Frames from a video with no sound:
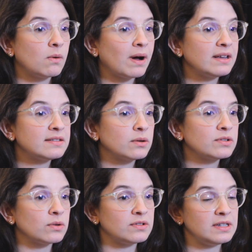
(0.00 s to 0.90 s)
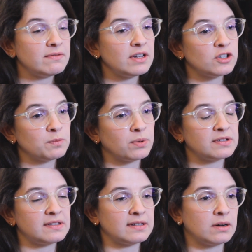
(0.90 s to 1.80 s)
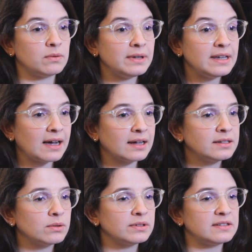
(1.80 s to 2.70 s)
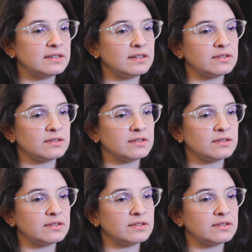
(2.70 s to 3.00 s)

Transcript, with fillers: quais são os seus níveis de exposição em cada um desses